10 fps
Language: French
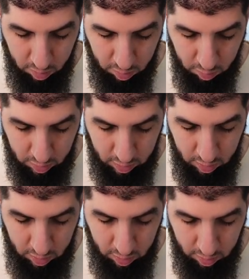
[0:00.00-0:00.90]
Ok.
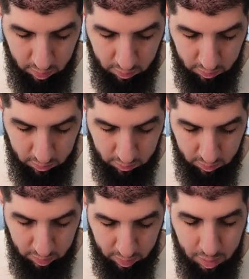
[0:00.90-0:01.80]

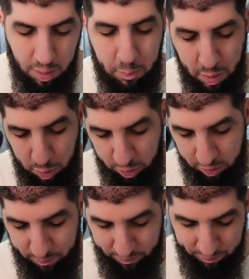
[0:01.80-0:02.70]
Bien wesh.
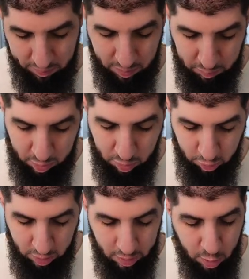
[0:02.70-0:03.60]
Bien wesh.
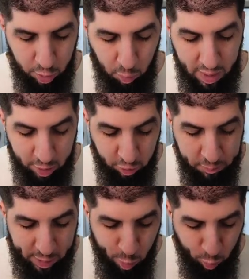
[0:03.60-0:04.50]
Donc là, je vais
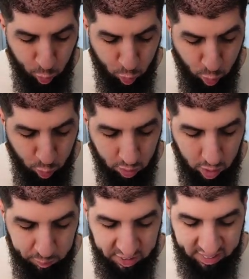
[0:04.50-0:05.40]
mettre le Goku,
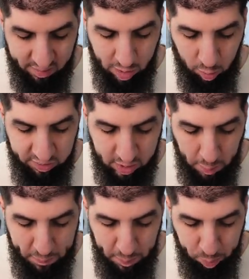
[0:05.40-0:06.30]
comme ça, ça va
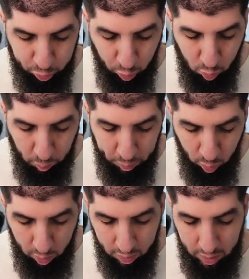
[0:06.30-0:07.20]
l'handicaper pour son combo.
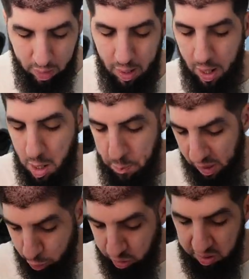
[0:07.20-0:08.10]
Là, il
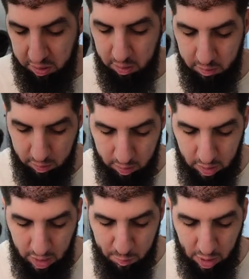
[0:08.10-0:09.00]
perd du ki.
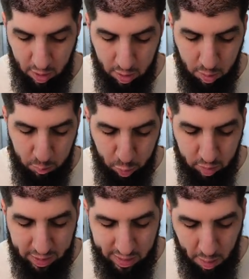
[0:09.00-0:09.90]
Là, voilà. Plus il
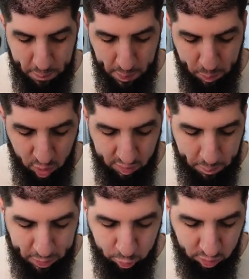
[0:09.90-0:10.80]
va taper, plus il va
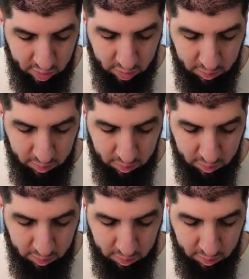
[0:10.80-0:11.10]
perdre du ki.